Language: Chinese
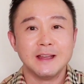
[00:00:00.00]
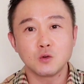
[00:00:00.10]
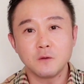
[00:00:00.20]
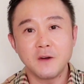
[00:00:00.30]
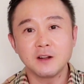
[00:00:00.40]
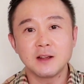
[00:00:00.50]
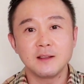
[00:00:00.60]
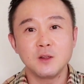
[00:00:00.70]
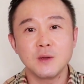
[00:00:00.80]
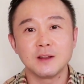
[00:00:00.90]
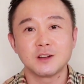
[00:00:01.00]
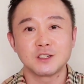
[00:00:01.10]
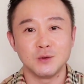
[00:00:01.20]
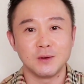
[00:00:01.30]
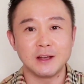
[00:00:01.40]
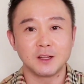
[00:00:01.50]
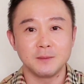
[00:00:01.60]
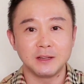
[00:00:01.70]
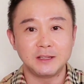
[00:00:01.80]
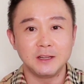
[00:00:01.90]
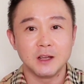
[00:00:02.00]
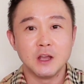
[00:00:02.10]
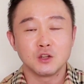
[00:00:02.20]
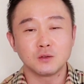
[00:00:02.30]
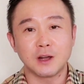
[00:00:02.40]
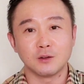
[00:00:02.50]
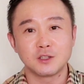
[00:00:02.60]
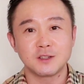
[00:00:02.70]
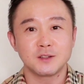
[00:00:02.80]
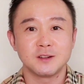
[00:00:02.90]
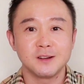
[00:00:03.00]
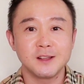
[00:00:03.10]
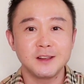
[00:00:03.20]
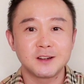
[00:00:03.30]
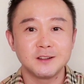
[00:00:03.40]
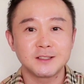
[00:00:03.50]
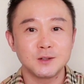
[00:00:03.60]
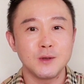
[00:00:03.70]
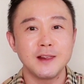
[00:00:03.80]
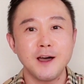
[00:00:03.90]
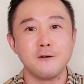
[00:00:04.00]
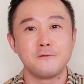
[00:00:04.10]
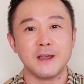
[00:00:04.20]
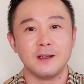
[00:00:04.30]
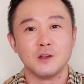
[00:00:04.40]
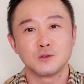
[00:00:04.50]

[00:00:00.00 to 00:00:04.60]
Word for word: 所以说，方舱医院的使用量特别低，就导致这成了一个资源浪费。